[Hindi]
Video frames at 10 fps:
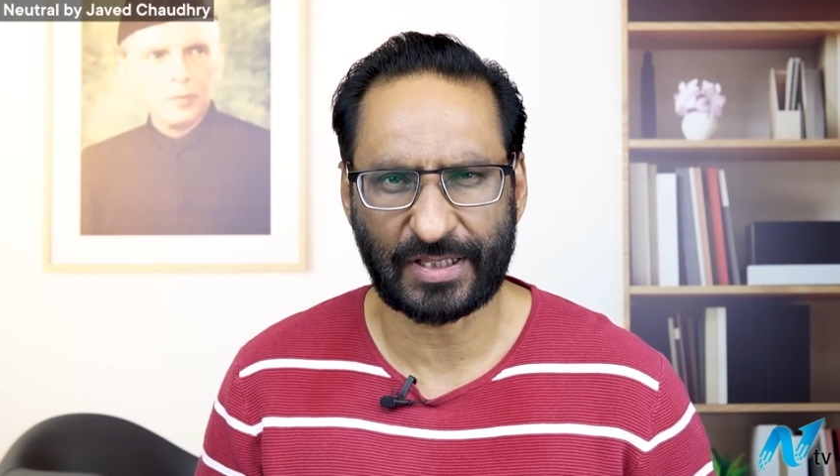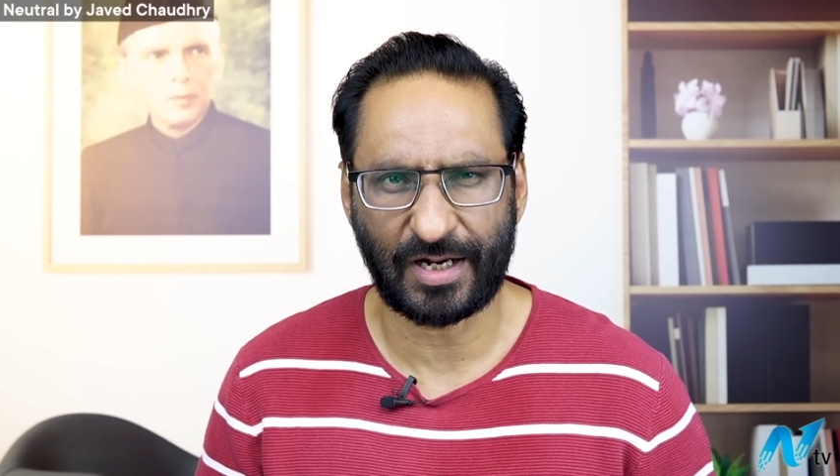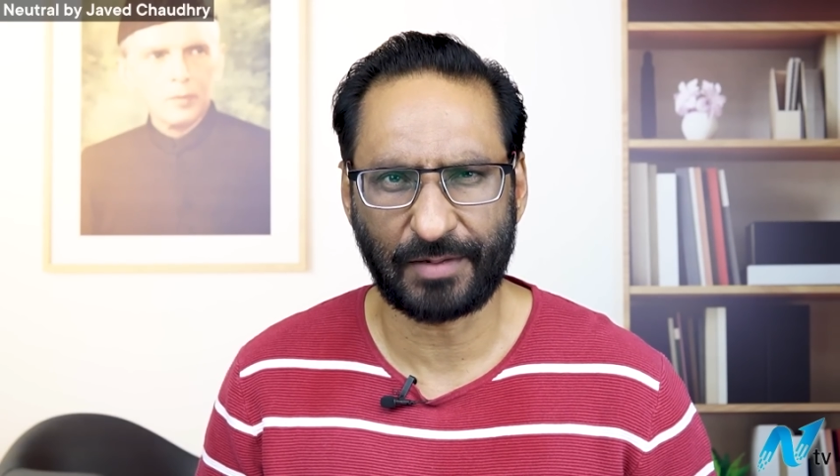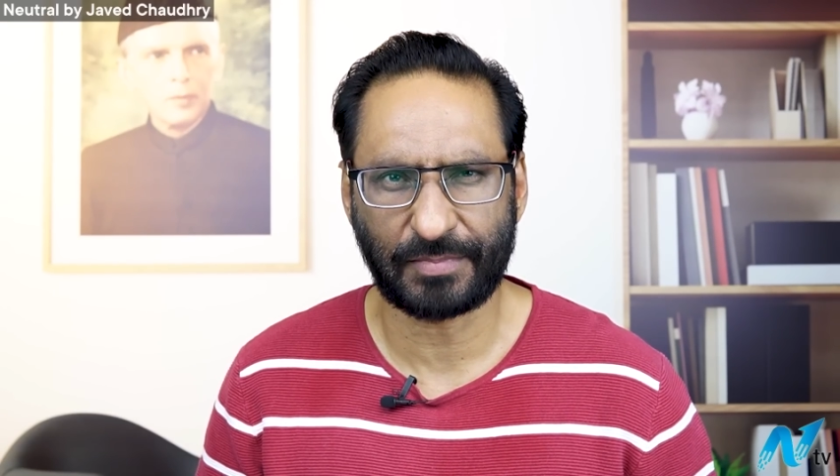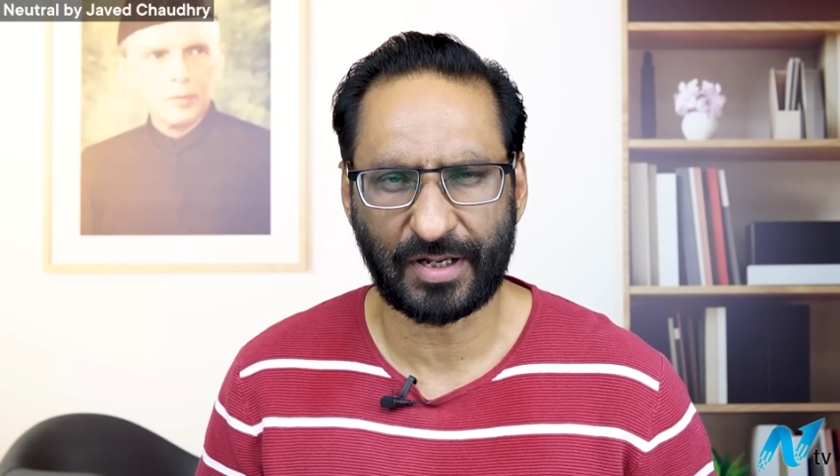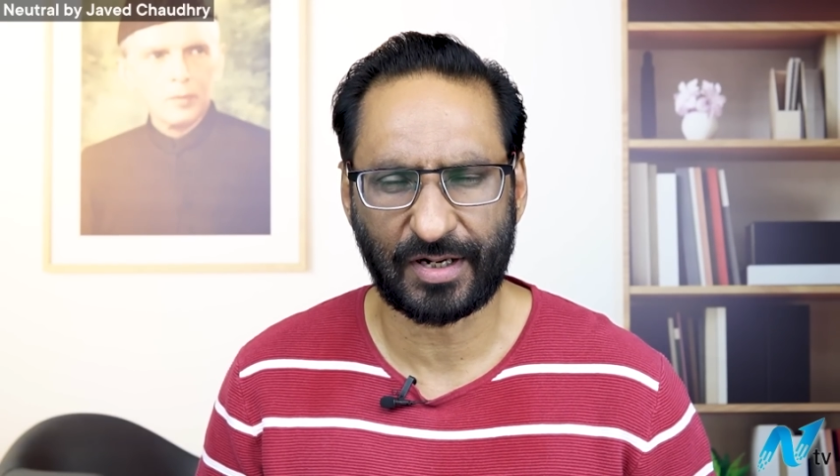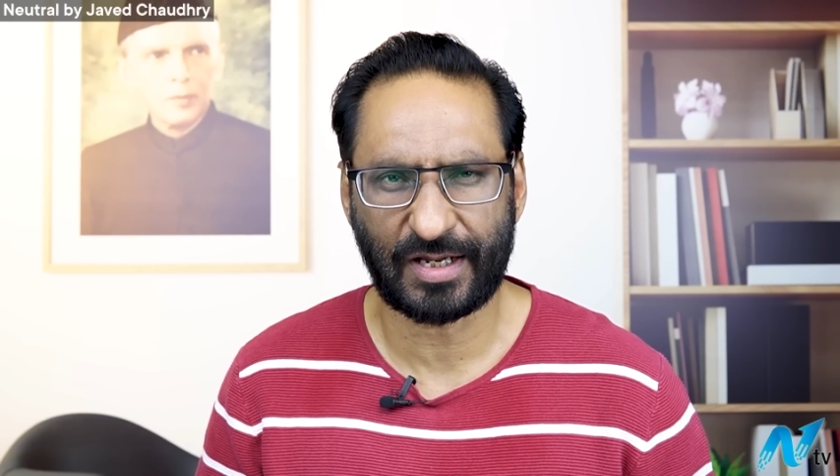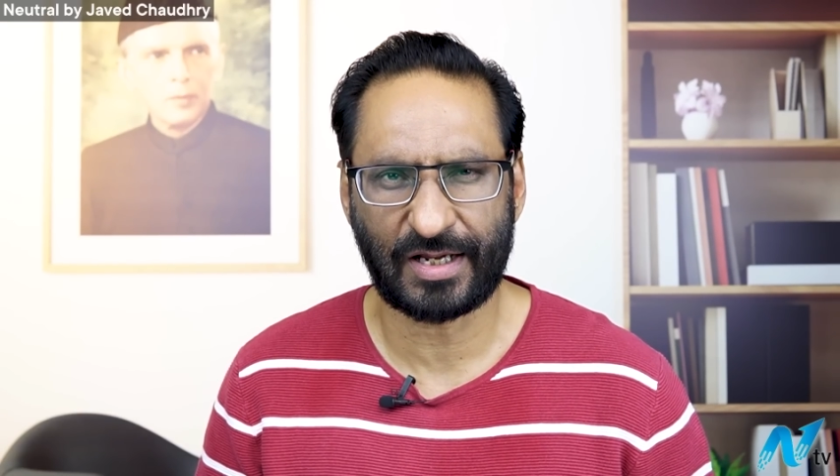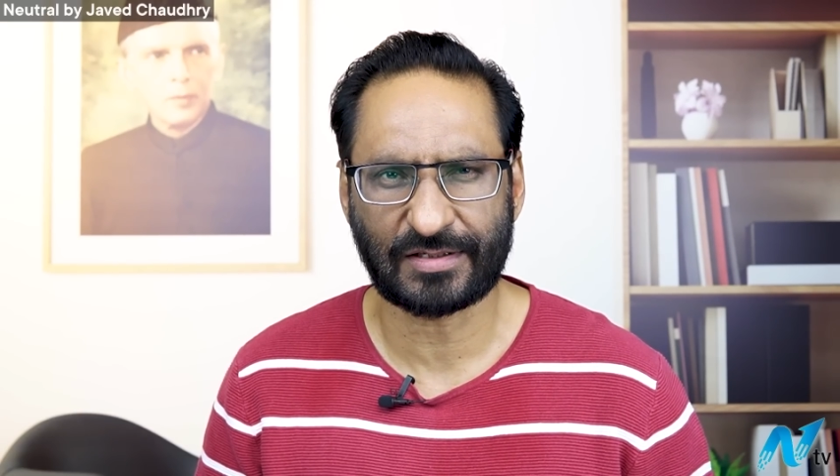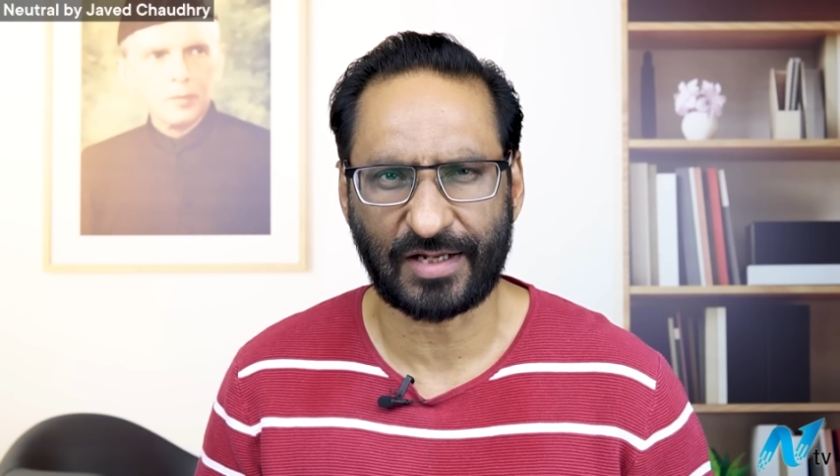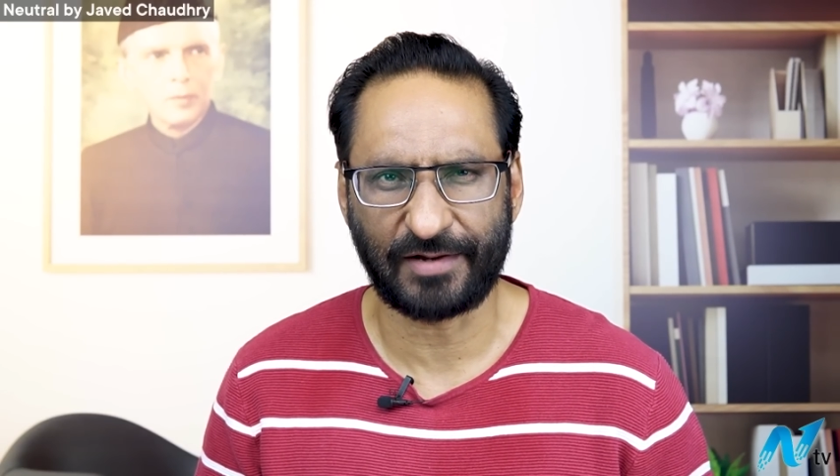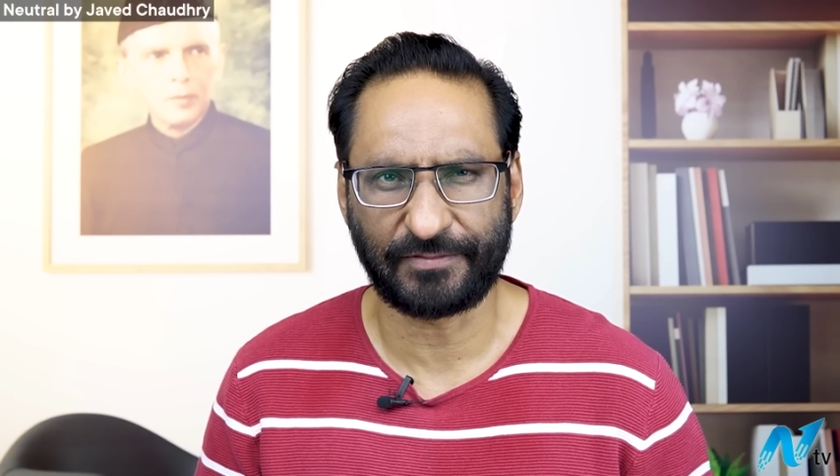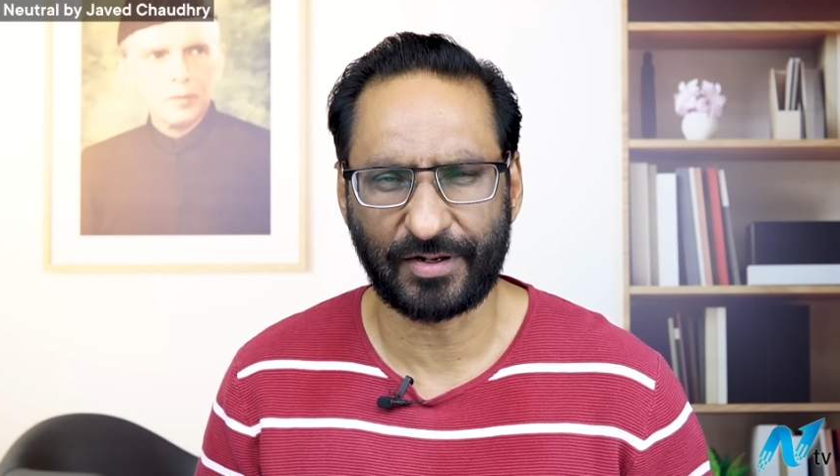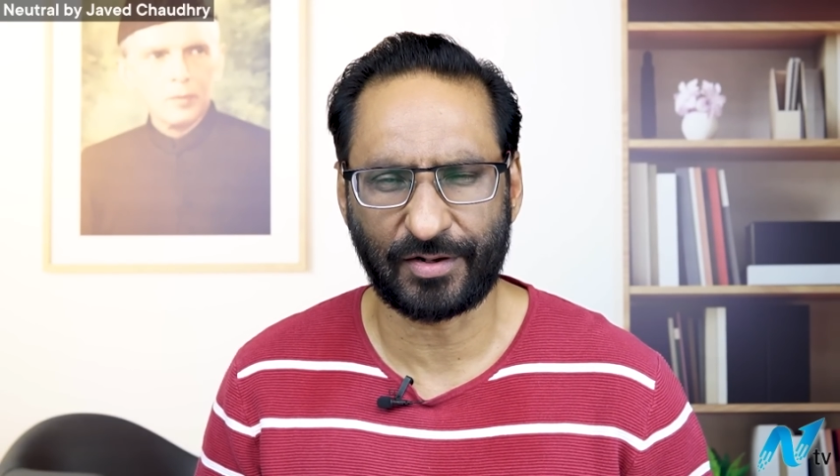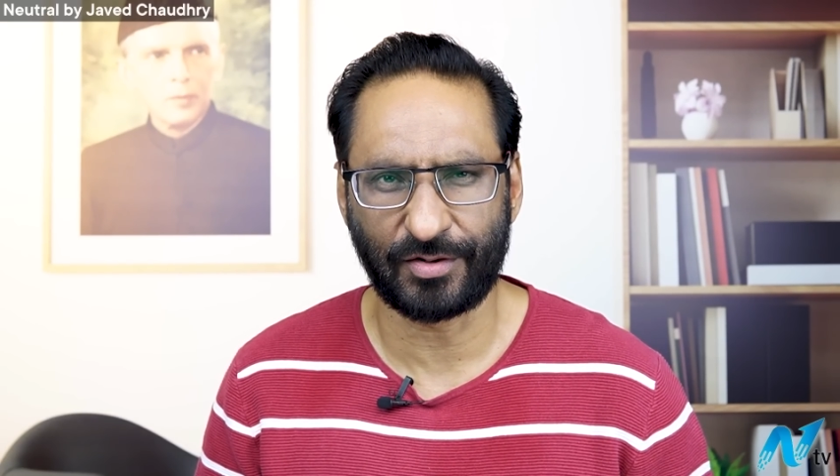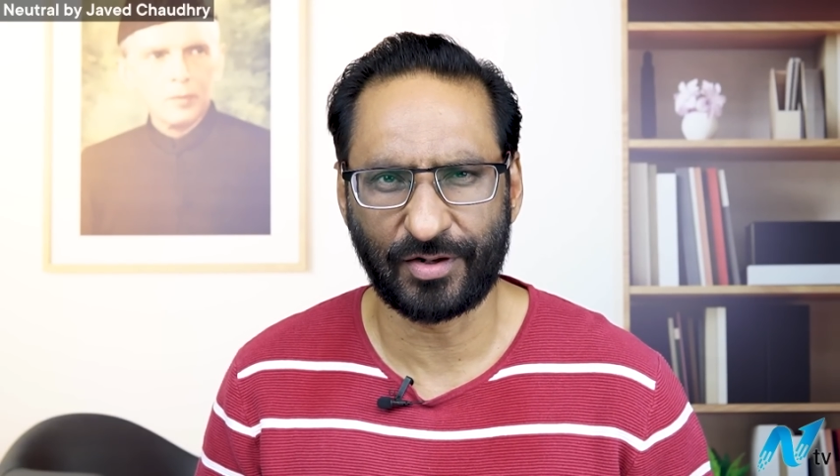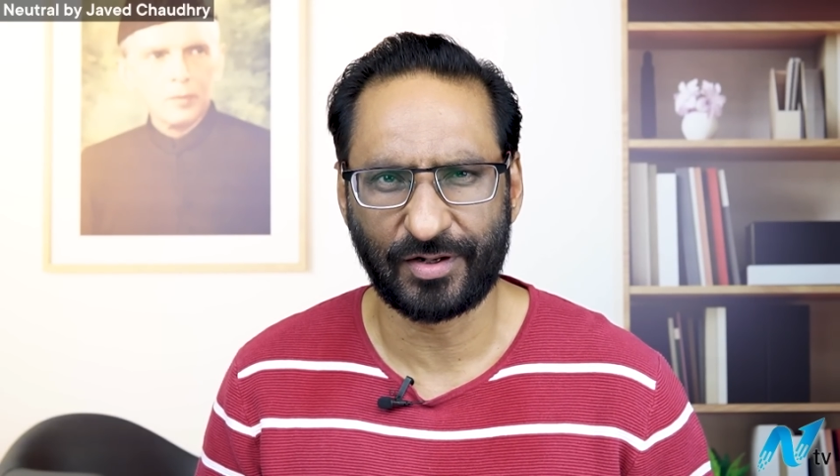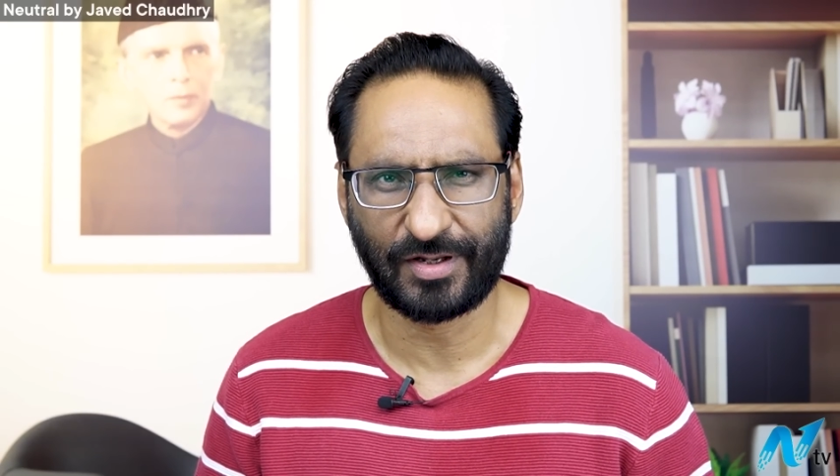बदनाम करने साइफर को